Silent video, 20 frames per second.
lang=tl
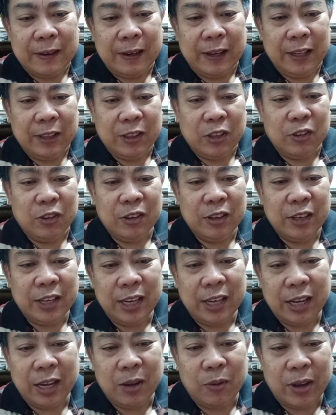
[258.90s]
itong
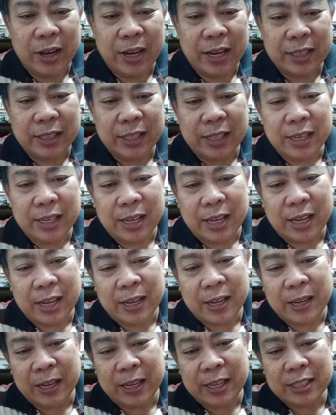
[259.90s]
ginagawa natin
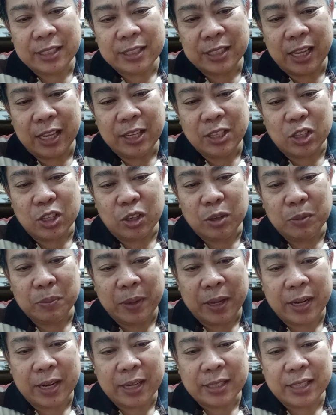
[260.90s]
na extension
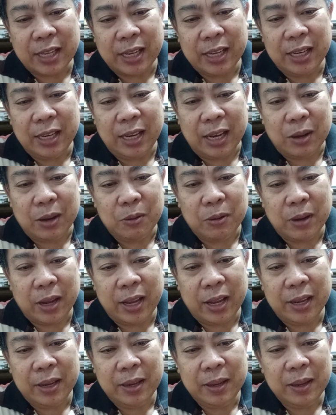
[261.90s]
para sa ilaw
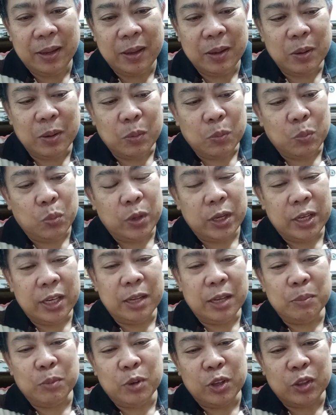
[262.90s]
ay
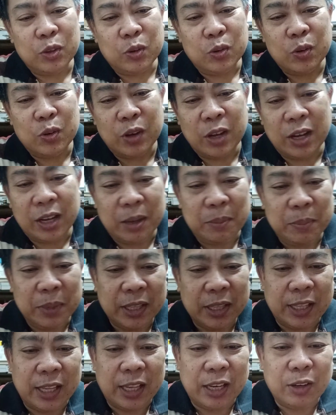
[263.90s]
pwede mo itong
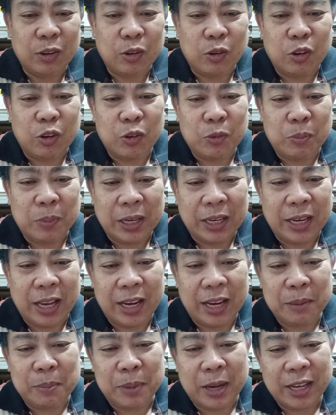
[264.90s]
gagamitin kung
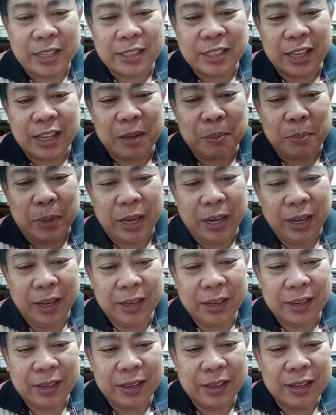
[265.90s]
maglalaba ka sa gabi
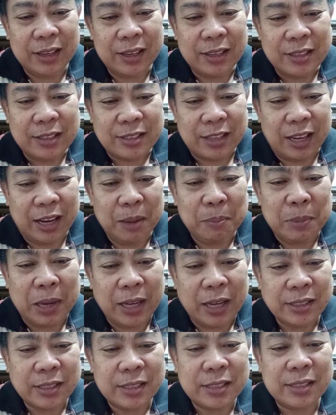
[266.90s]
sa
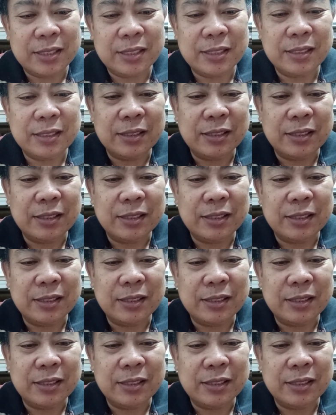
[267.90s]
labas